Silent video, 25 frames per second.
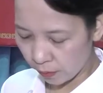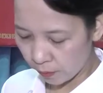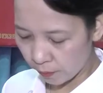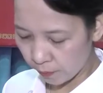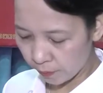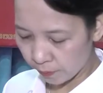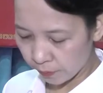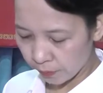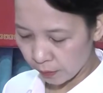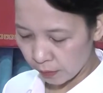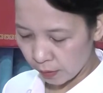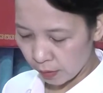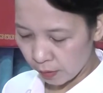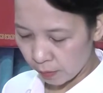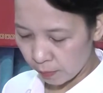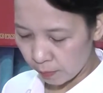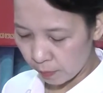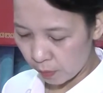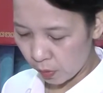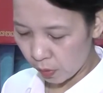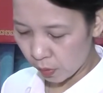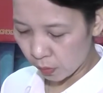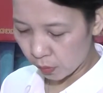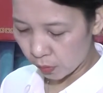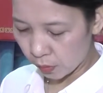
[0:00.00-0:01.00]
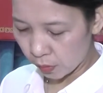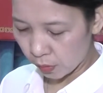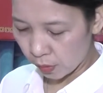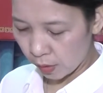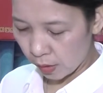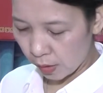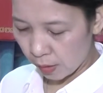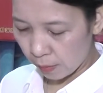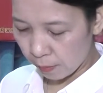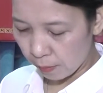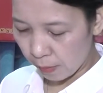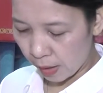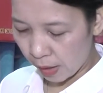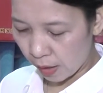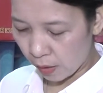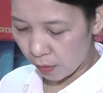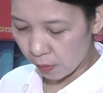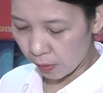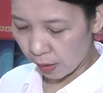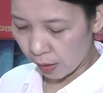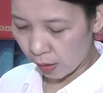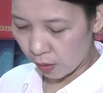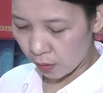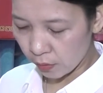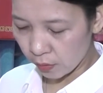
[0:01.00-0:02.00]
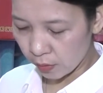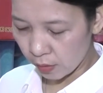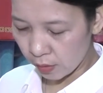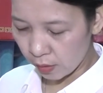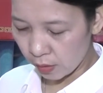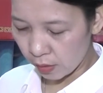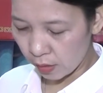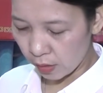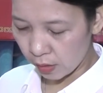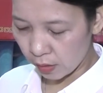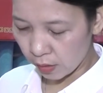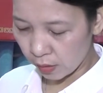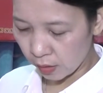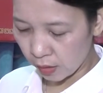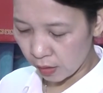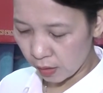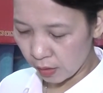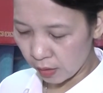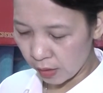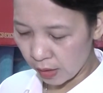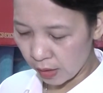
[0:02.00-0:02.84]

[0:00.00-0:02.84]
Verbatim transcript: cơ sở xem xét các tờ trình, báo cáo của Ủy ban